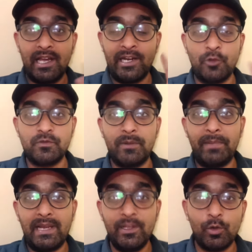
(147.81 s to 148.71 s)
अनाउंसमेंट
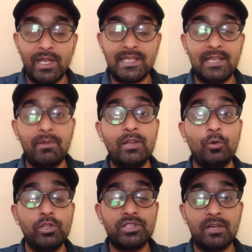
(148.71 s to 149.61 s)
पहले ही हो गया था कि भाई
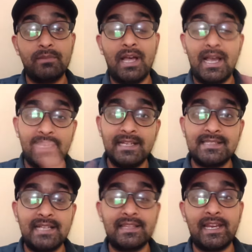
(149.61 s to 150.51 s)
रोहित शर्मा अगले
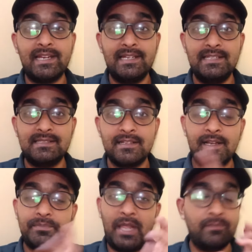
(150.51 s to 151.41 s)
साल तक एटलीस्ट
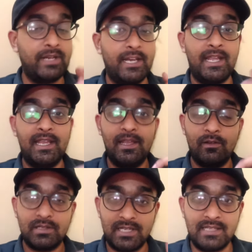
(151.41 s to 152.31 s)
कप्तान बने रहेंगे
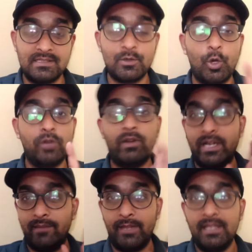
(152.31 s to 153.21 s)
टेस्ट और
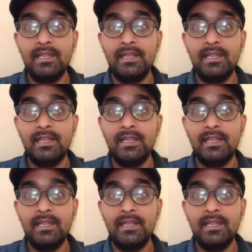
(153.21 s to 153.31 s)
वनडे में